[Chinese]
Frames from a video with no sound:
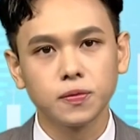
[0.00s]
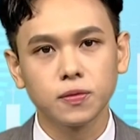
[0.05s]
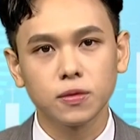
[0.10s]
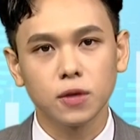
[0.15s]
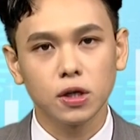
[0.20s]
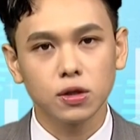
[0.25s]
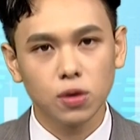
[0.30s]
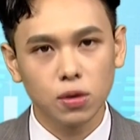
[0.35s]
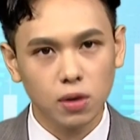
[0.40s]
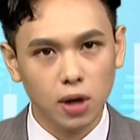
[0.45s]

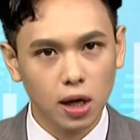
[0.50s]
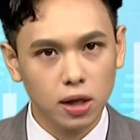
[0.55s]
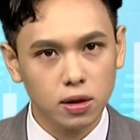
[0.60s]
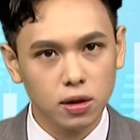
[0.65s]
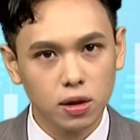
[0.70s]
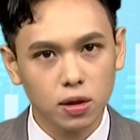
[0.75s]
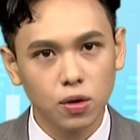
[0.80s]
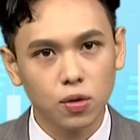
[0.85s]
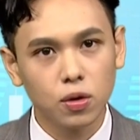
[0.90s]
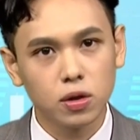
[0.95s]
那从蓝
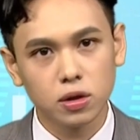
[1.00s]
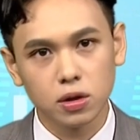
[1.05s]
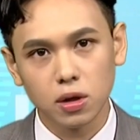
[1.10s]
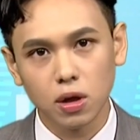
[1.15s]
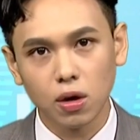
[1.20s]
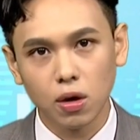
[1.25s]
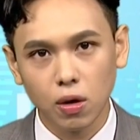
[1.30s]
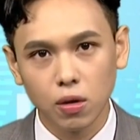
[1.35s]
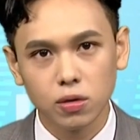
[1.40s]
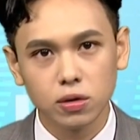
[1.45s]
灯回升
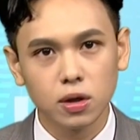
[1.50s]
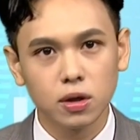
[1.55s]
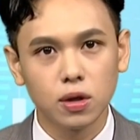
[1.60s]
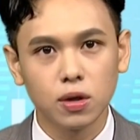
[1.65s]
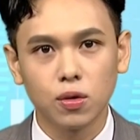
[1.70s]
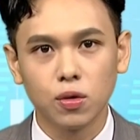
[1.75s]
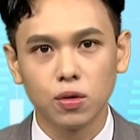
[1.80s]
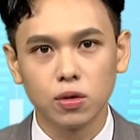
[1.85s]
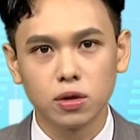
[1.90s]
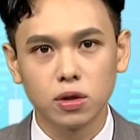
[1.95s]
到红灯的
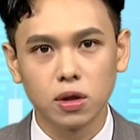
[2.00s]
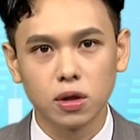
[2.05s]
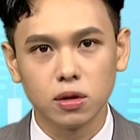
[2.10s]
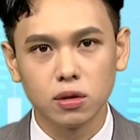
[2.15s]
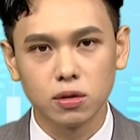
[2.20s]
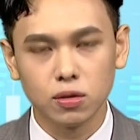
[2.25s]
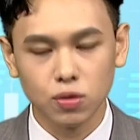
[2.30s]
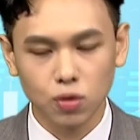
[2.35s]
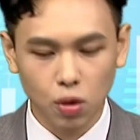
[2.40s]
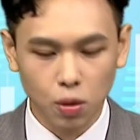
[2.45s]
过程，
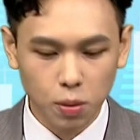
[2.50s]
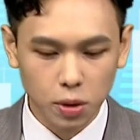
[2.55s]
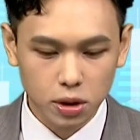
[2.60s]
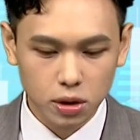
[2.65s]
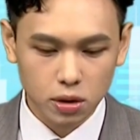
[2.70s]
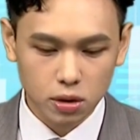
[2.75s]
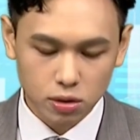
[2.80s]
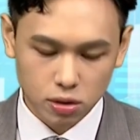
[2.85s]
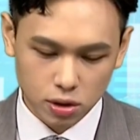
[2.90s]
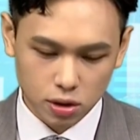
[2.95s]
我们
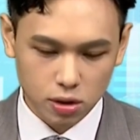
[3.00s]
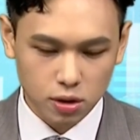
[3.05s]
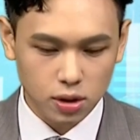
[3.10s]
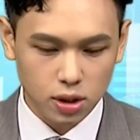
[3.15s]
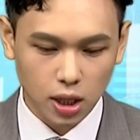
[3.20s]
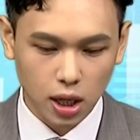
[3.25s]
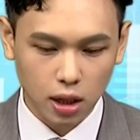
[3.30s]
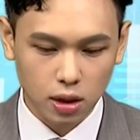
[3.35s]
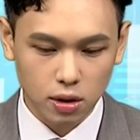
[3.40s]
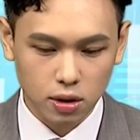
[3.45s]
的资
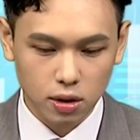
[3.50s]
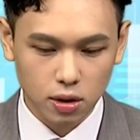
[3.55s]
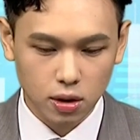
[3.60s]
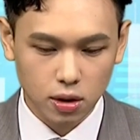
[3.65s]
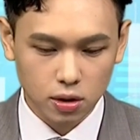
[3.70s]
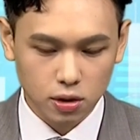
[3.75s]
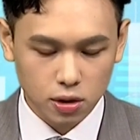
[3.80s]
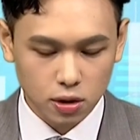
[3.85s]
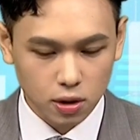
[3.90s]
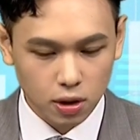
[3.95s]
产
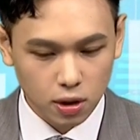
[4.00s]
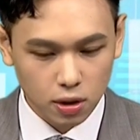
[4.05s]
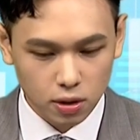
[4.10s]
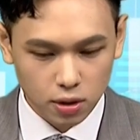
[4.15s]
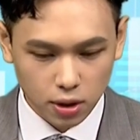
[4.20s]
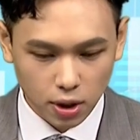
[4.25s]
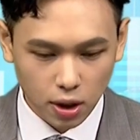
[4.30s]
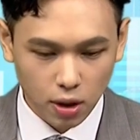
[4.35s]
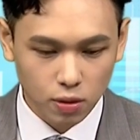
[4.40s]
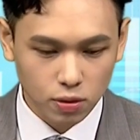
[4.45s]
是可以
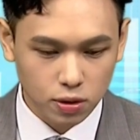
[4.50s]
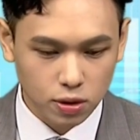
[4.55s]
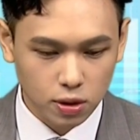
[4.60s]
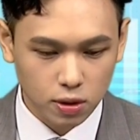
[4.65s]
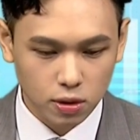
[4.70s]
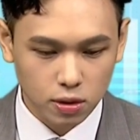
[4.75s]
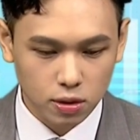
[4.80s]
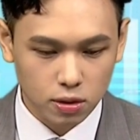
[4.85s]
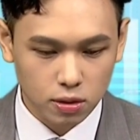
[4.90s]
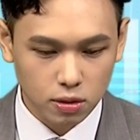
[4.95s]
跳
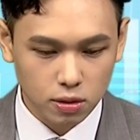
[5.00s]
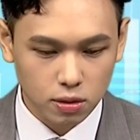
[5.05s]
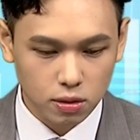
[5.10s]
升。